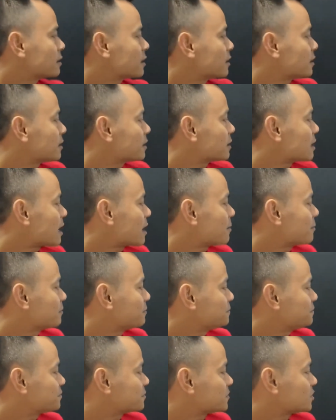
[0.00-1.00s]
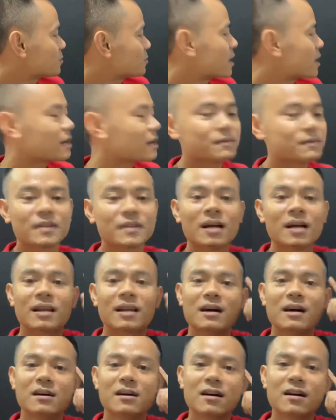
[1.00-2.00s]
tây nam số 7
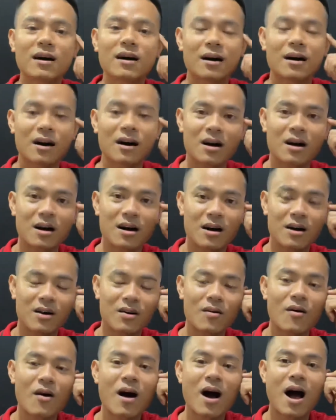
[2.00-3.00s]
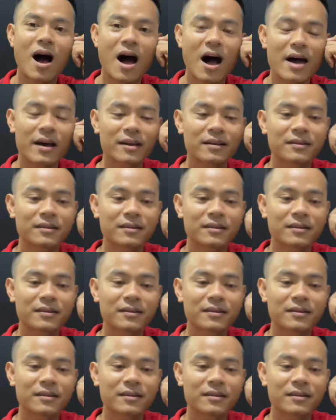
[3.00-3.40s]
là hướng uh, họa hại